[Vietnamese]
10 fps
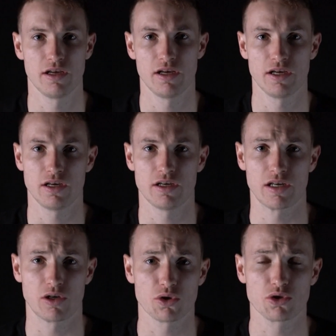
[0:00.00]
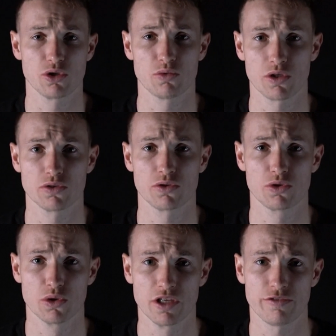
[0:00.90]
bao người khác, tôi muốn một
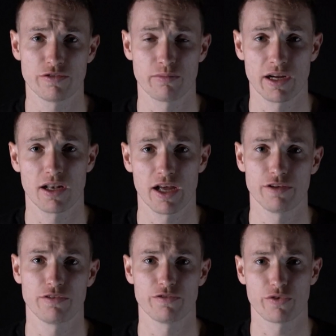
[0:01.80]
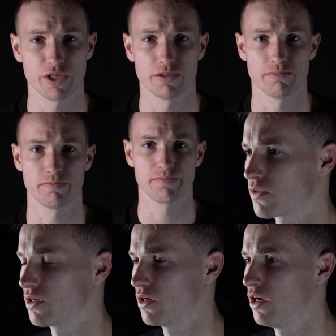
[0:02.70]
cuộc sống tự do, không sợ
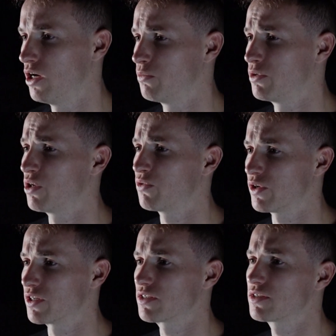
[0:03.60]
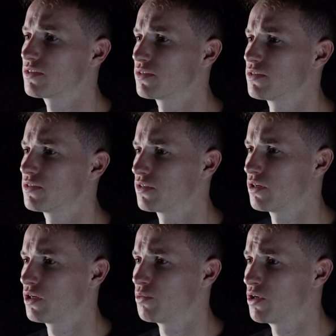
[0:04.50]
hãi, không định kiến, không
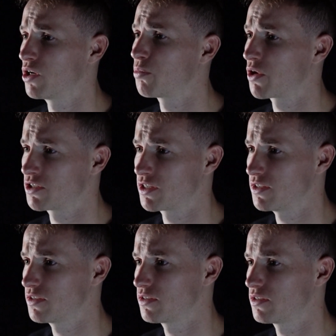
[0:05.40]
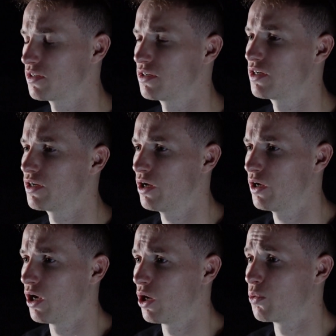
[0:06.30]
bạo lực và luôn tràn đầy tình yêu
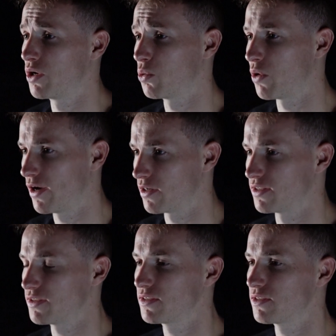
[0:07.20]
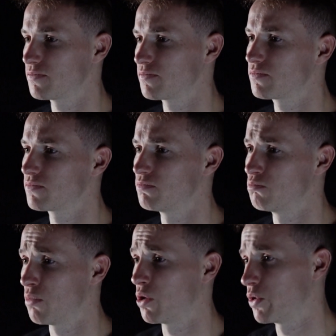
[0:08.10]
thương. Bây giờ, tôi không
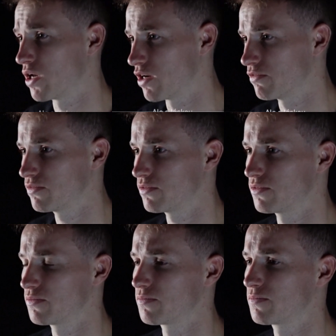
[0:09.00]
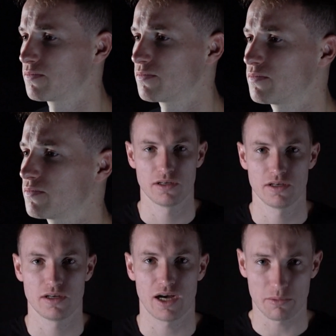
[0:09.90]
muốn che giấu sự thật mình là người đồng
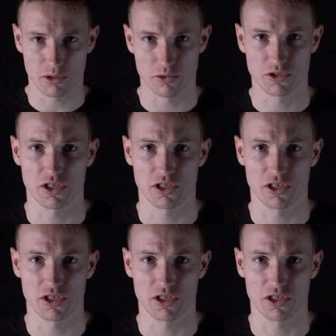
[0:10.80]
tính nữa.